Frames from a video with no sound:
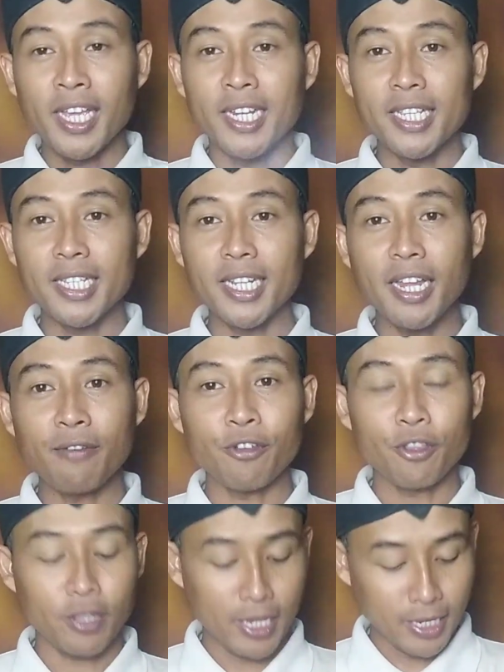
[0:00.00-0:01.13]
di sini ada
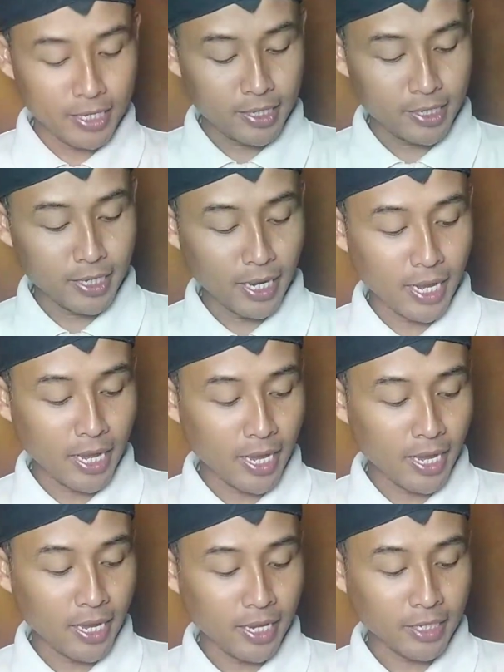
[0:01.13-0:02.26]
foto Teis ya
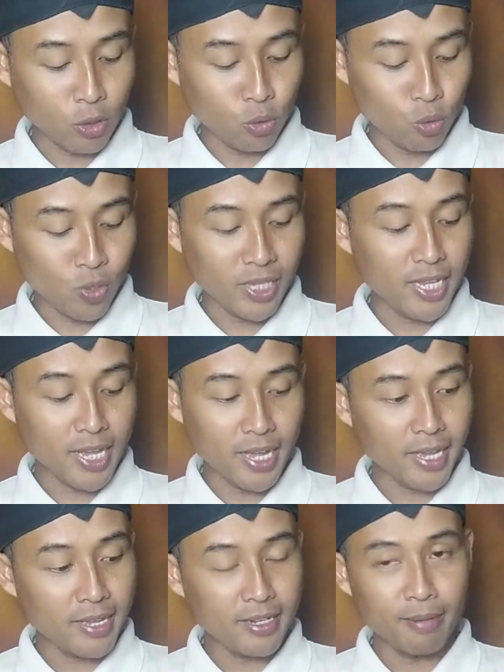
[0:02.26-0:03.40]
1 2 3
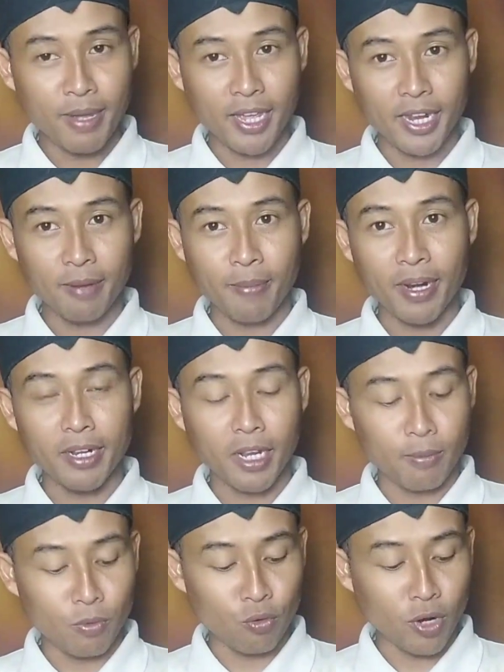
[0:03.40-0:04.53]
ya di bagian depan dengan
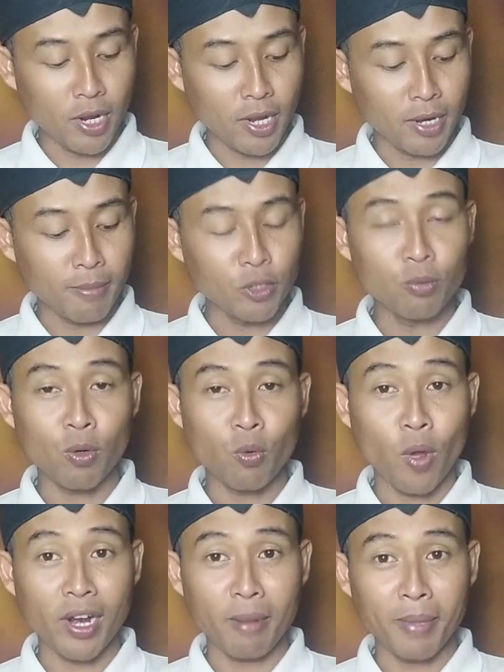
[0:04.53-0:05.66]
menggunakan baju
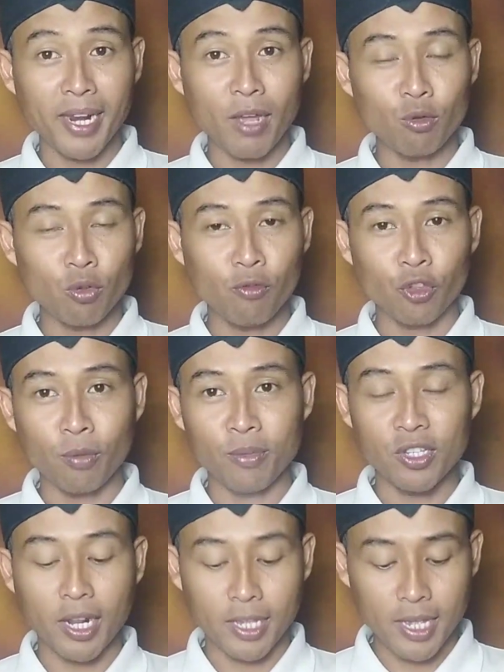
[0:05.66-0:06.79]
berwarna merah untuk foto
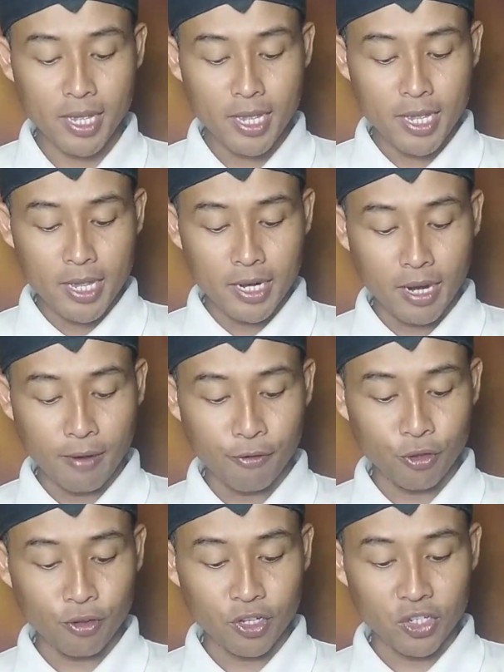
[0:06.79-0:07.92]
besarnya dan
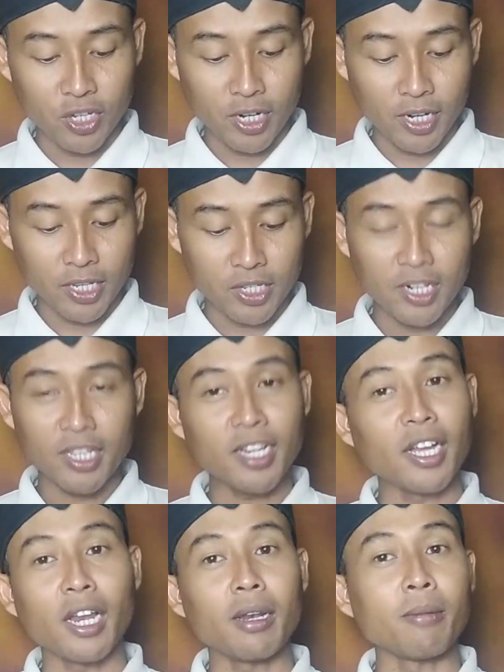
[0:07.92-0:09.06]
foto kecil-kecilnya
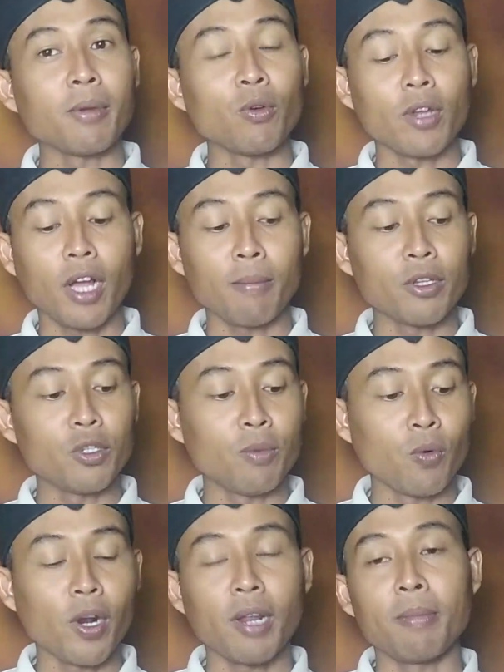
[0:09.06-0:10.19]
dengan menggunakan baju
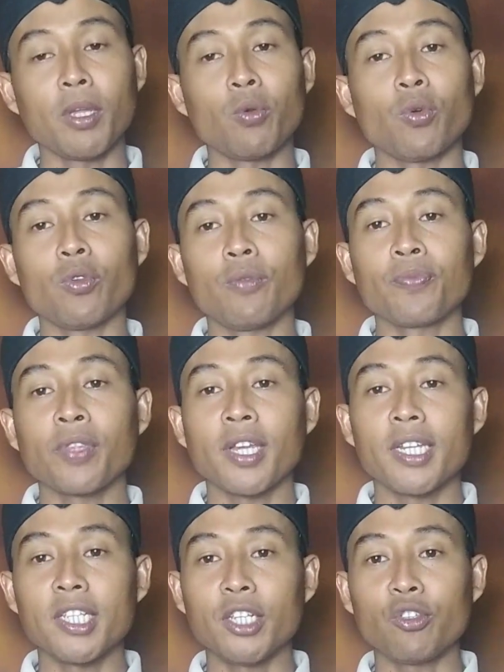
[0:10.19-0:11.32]
berwarna biru.
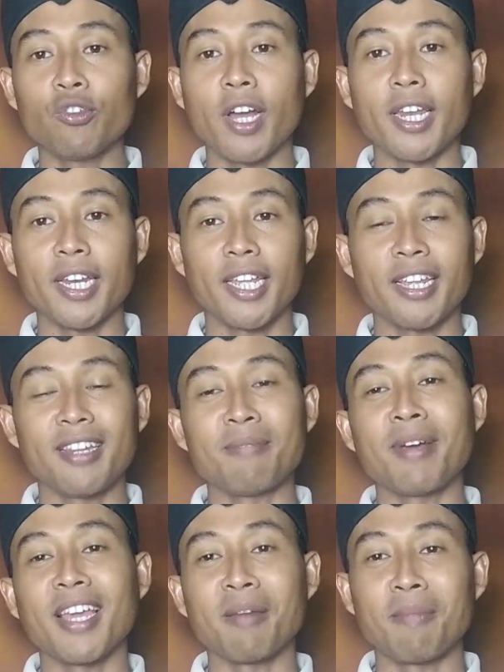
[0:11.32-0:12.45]
Di sini juga ada nih di
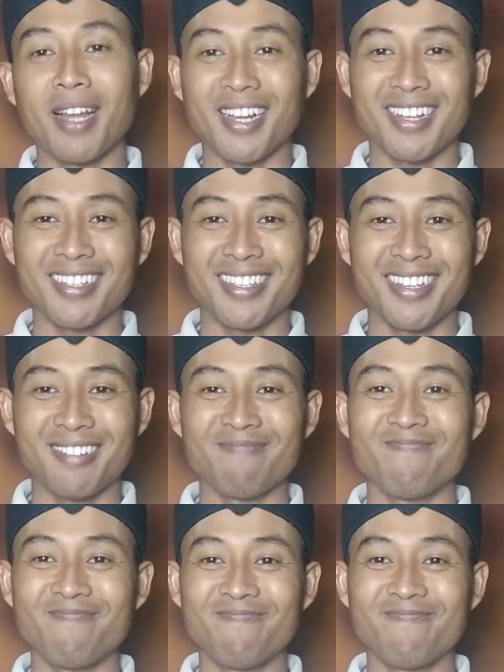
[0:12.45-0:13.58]
bagian belakang.
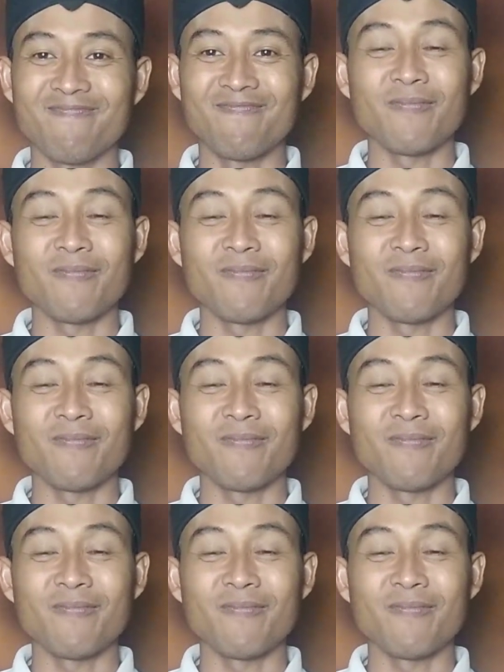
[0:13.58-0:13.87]
Hmm.